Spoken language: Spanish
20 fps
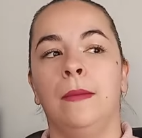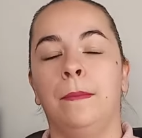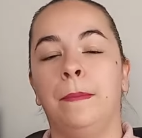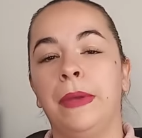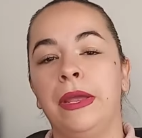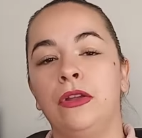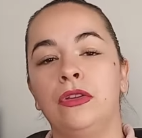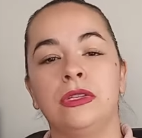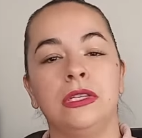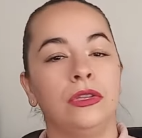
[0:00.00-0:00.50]

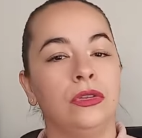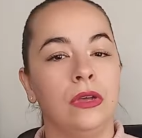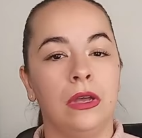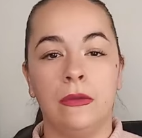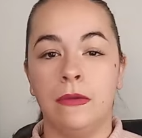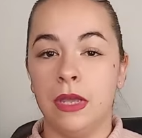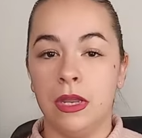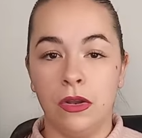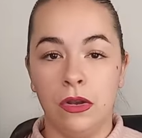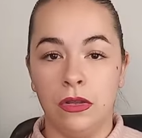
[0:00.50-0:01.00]
Pero si
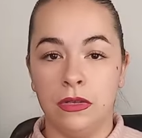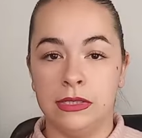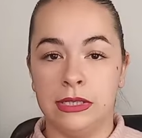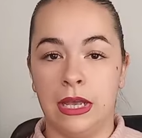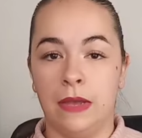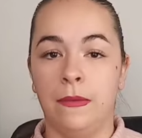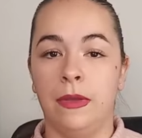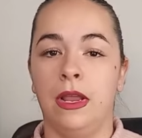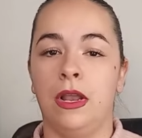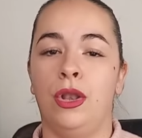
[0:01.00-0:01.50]
todavía no lo
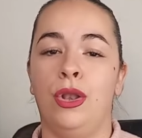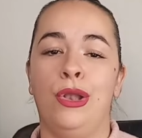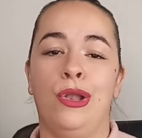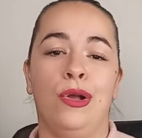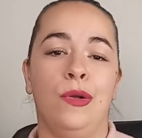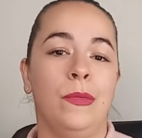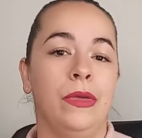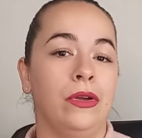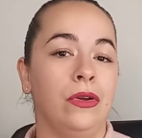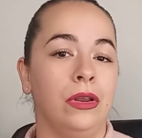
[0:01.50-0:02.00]
sabes,
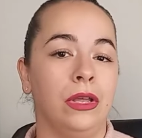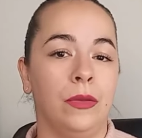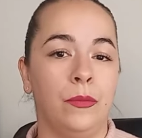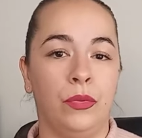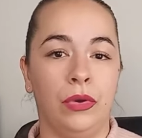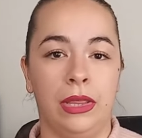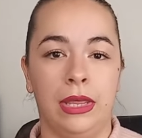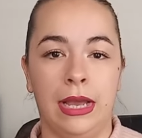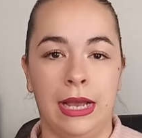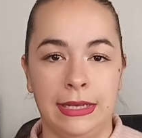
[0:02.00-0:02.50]
lo mejor que
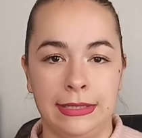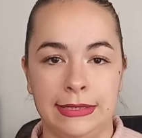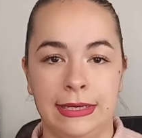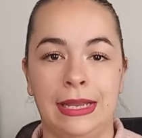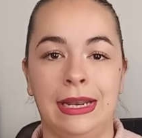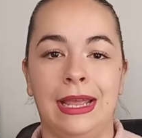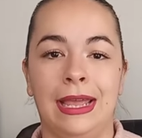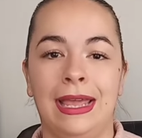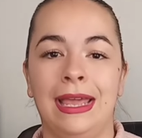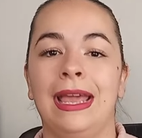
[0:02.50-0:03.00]
puedes
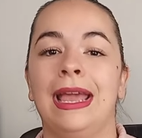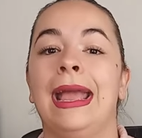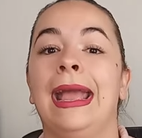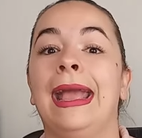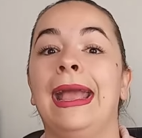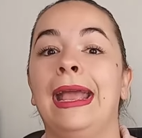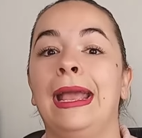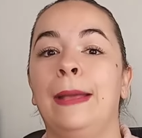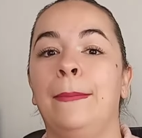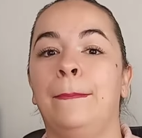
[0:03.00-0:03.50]
hacer es
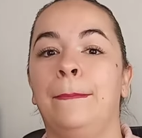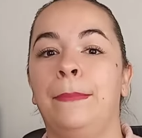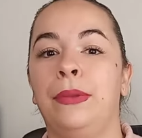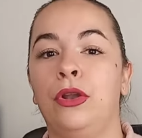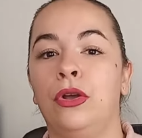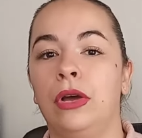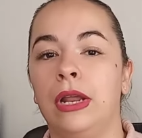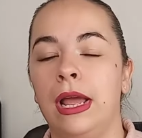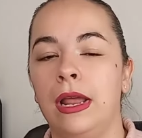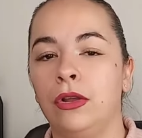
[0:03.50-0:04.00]

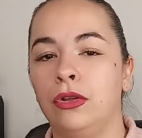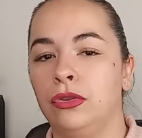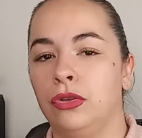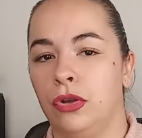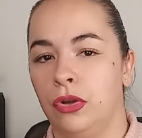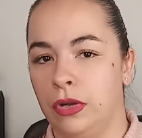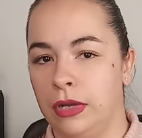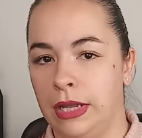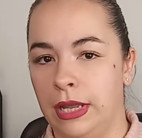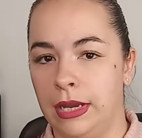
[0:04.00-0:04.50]
explorar
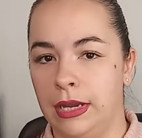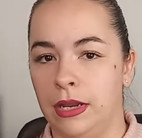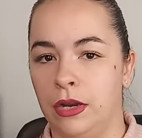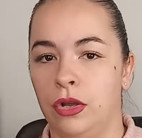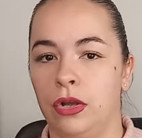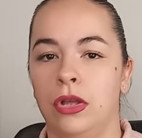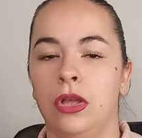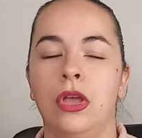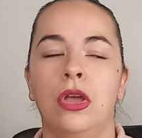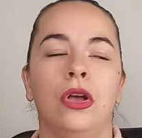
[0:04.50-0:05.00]
otro
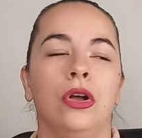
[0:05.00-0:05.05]
género.